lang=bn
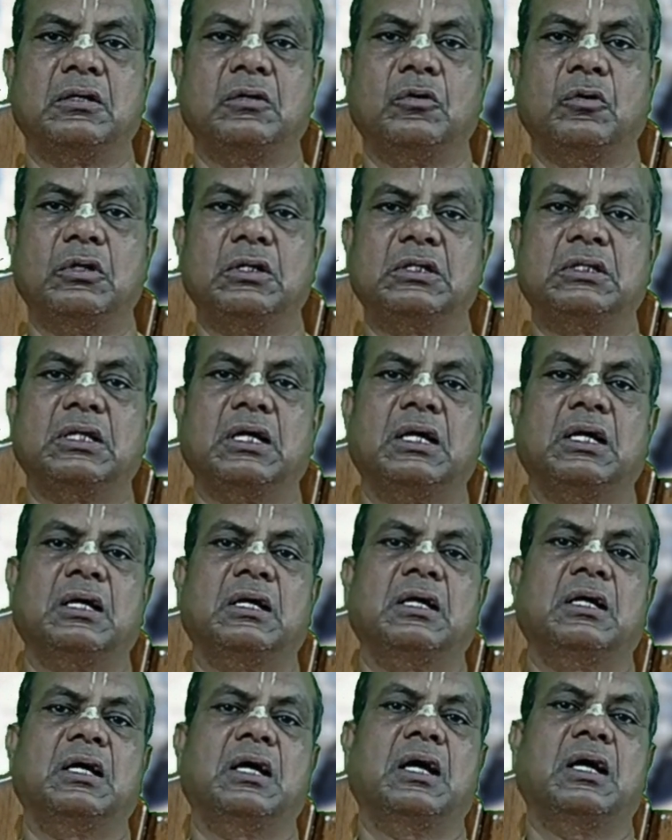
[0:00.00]
ললিতা
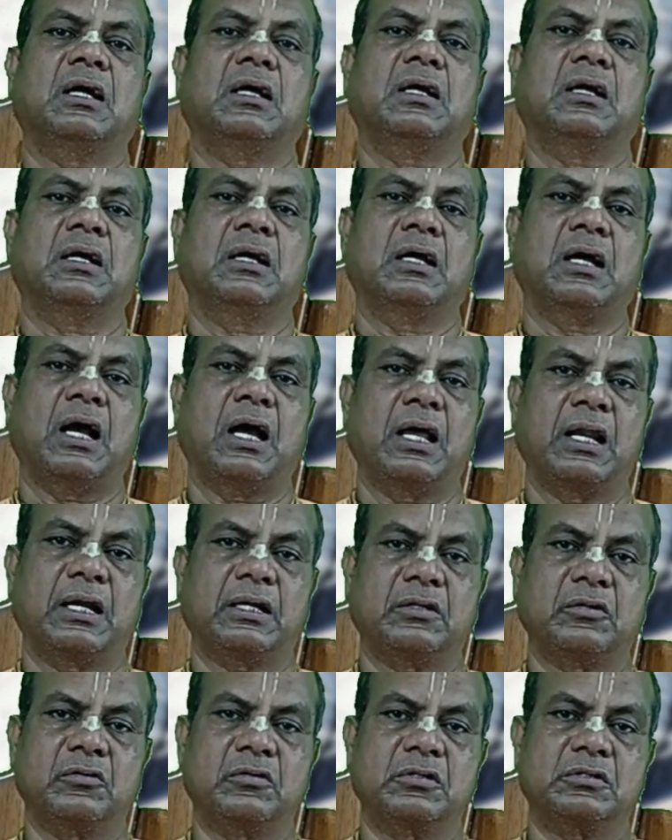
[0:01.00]
আর
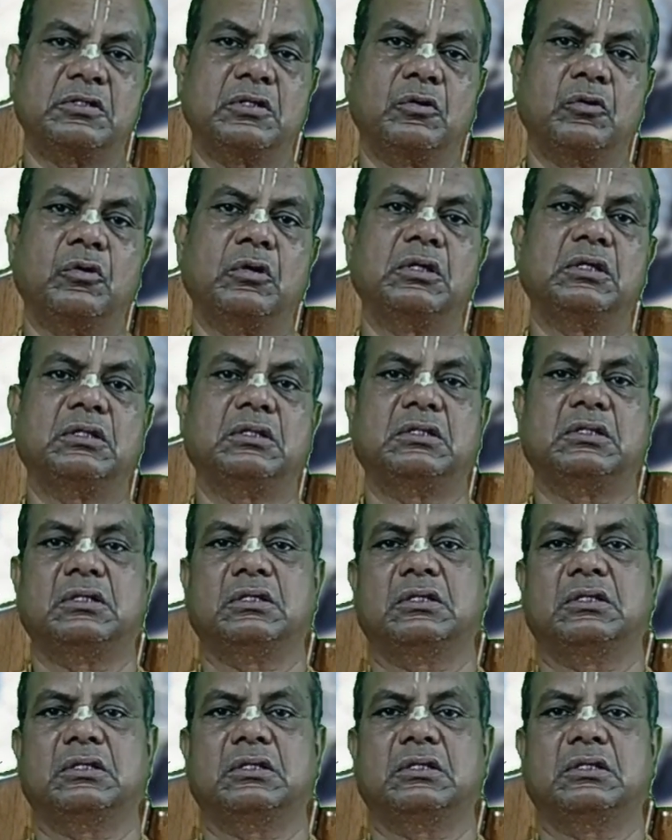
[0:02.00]
একজন হচ্ছে ললিত